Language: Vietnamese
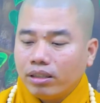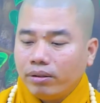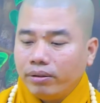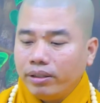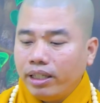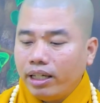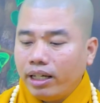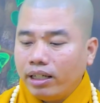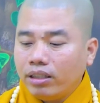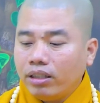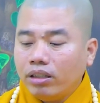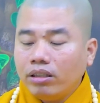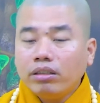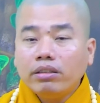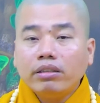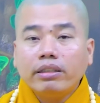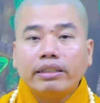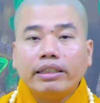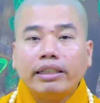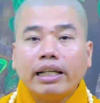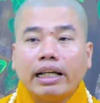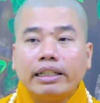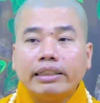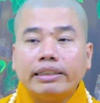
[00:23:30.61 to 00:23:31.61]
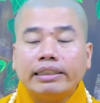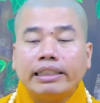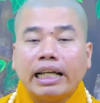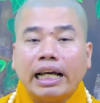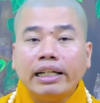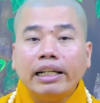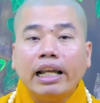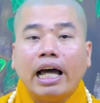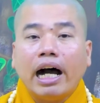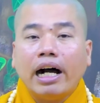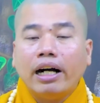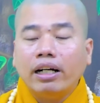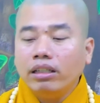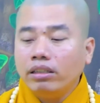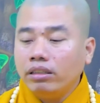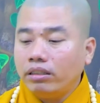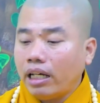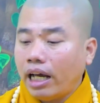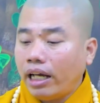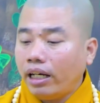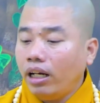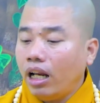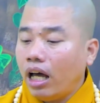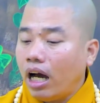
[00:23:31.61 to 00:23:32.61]
còn giờ nó trả, trả nợ
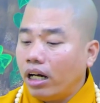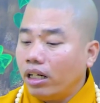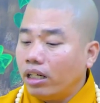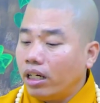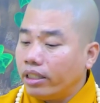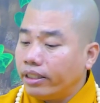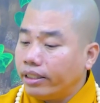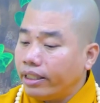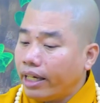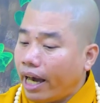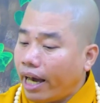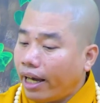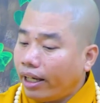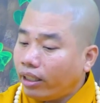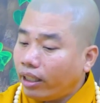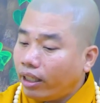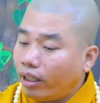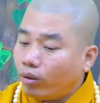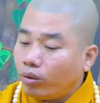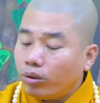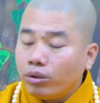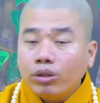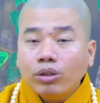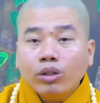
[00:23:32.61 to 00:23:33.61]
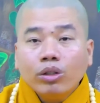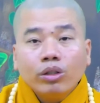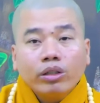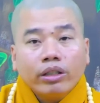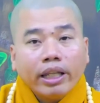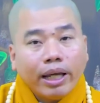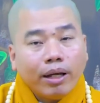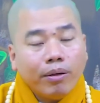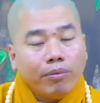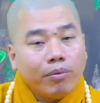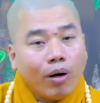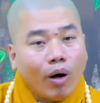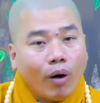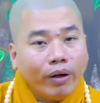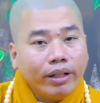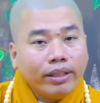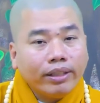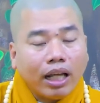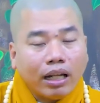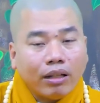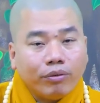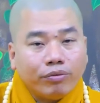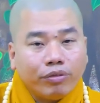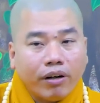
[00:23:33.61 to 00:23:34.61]
trả nợ là trả theo theo
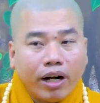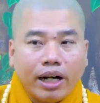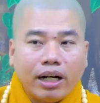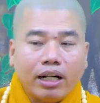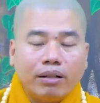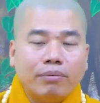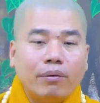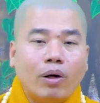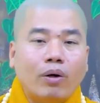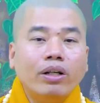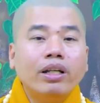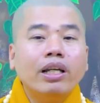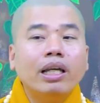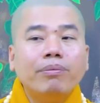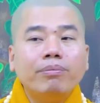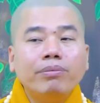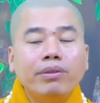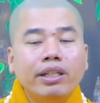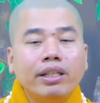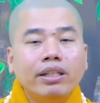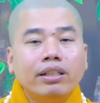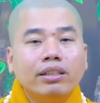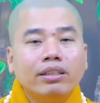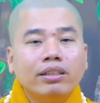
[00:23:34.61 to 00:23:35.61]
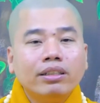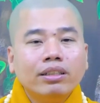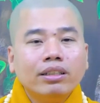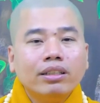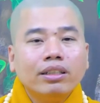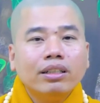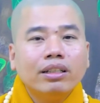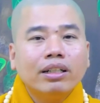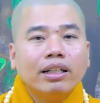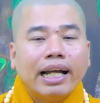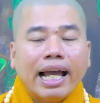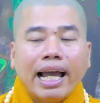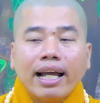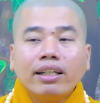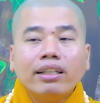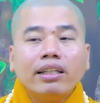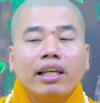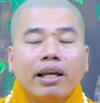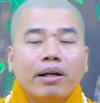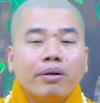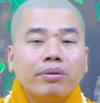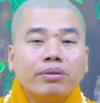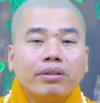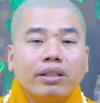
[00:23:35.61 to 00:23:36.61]
mỗi thành phần mỗi nghiệp viên
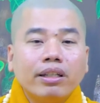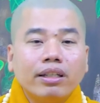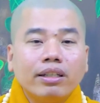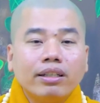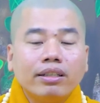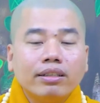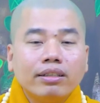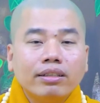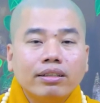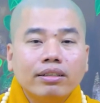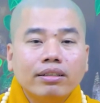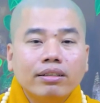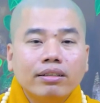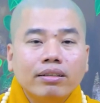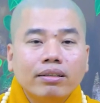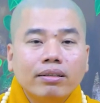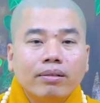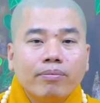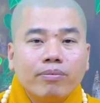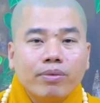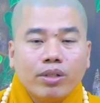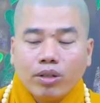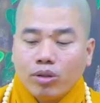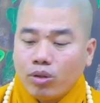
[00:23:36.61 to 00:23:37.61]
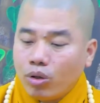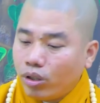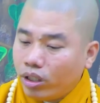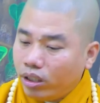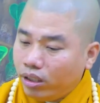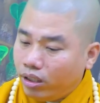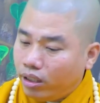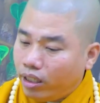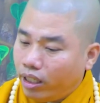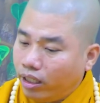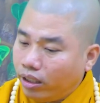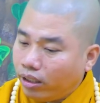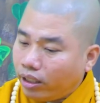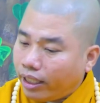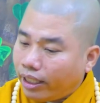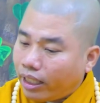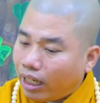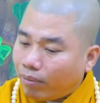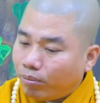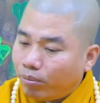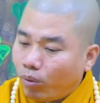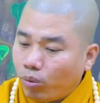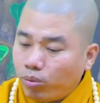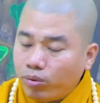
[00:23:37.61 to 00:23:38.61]
khác nhau kìa chứ còn cái chuyện
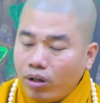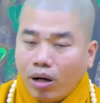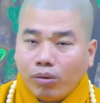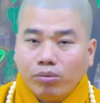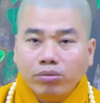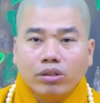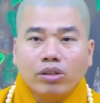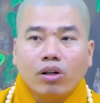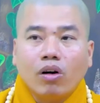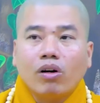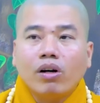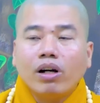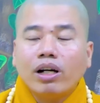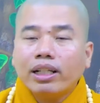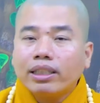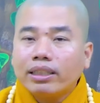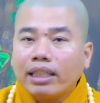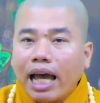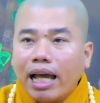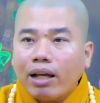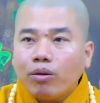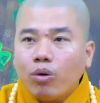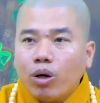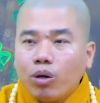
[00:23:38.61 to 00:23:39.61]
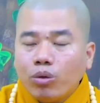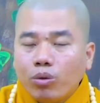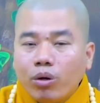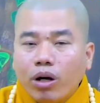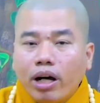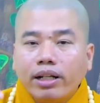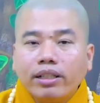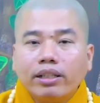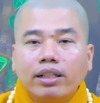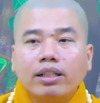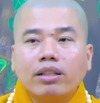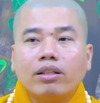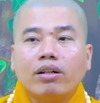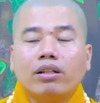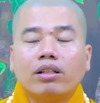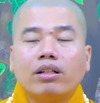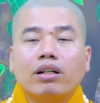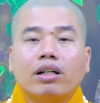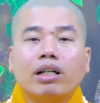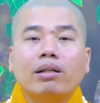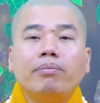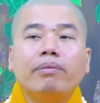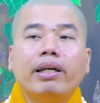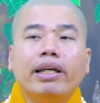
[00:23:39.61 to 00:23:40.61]
này nằm một đống còn có cái tay quơ quơ vậy
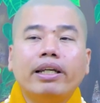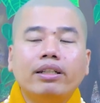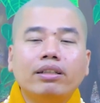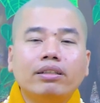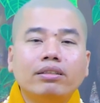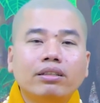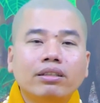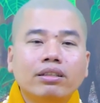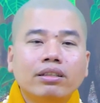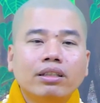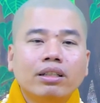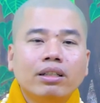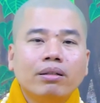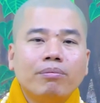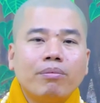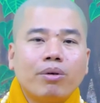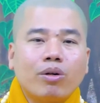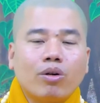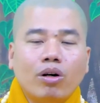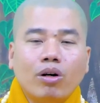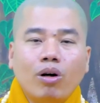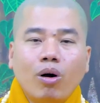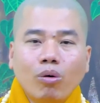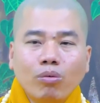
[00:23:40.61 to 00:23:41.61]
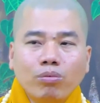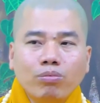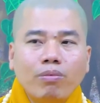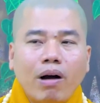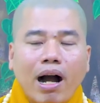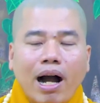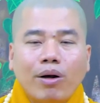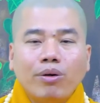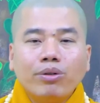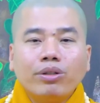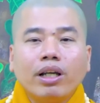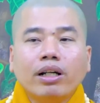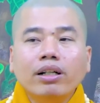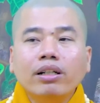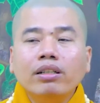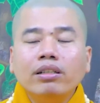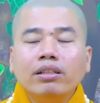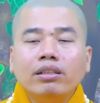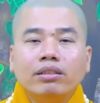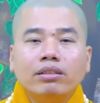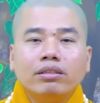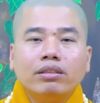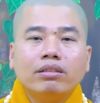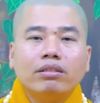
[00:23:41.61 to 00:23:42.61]
thôi còn cái miệng mà còn hung bạo
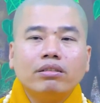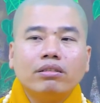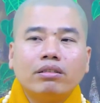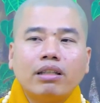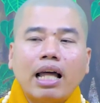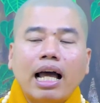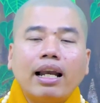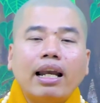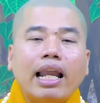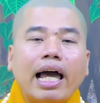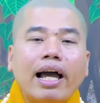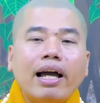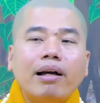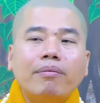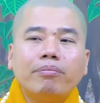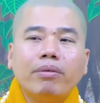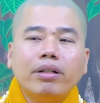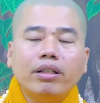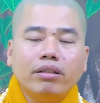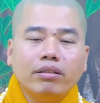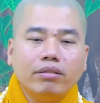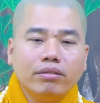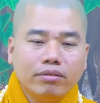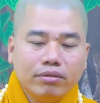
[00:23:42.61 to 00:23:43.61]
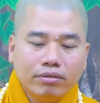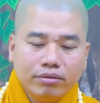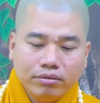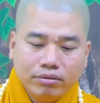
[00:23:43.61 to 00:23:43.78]
chữ tá lạ âm binh